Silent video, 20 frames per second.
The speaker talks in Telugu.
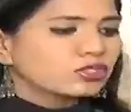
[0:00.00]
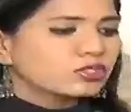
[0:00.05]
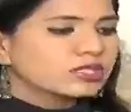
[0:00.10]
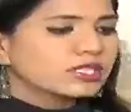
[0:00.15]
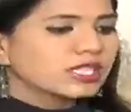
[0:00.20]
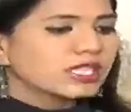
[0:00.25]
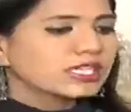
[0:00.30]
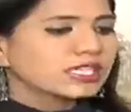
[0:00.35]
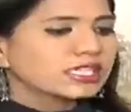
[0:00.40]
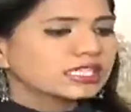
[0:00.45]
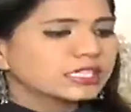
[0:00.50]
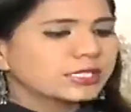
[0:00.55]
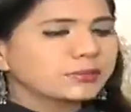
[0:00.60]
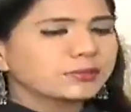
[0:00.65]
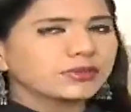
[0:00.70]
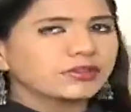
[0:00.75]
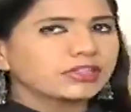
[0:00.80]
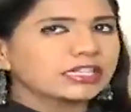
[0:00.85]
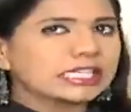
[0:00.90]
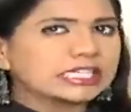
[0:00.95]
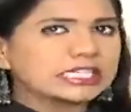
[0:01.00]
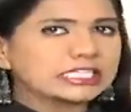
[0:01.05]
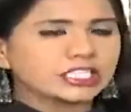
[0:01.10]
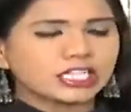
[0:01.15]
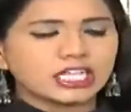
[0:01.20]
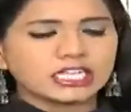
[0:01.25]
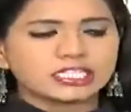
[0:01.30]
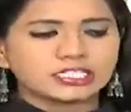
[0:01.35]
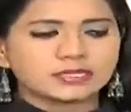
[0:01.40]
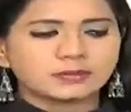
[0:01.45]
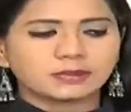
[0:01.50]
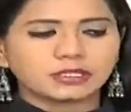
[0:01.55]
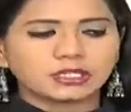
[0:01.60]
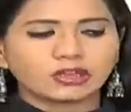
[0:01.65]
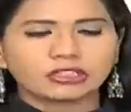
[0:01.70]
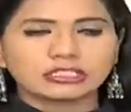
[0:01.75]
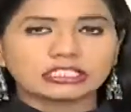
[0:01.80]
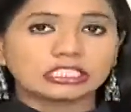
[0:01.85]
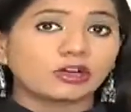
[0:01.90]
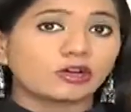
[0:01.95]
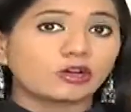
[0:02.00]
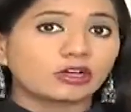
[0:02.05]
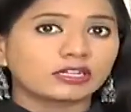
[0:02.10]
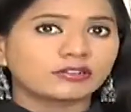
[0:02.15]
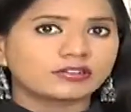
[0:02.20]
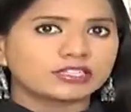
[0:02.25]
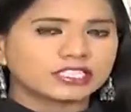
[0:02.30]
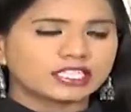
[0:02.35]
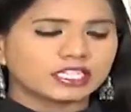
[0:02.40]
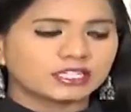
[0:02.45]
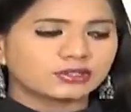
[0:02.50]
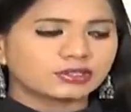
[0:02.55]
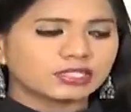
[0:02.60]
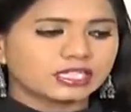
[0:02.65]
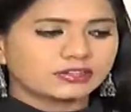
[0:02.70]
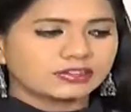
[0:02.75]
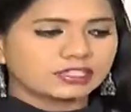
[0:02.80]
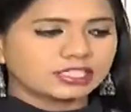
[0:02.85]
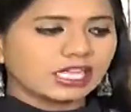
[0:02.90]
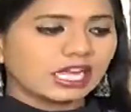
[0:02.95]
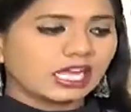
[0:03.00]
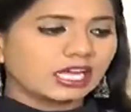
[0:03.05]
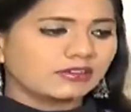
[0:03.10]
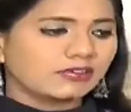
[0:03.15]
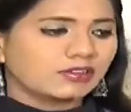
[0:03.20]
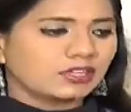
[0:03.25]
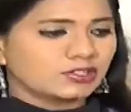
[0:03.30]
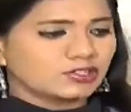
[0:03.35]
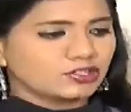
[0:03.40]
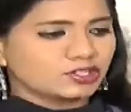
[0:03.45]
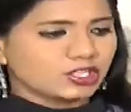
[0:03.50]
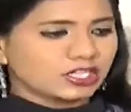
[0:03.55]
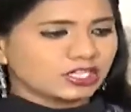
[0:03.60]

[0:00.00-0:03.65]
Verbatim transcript: చూస్తున్నారు కదండి ఇప్పటివరకు అయితే చాలా సింపుల్గా ఉంది ఆయిల్ వేశారు తర్వాత ఆవాలు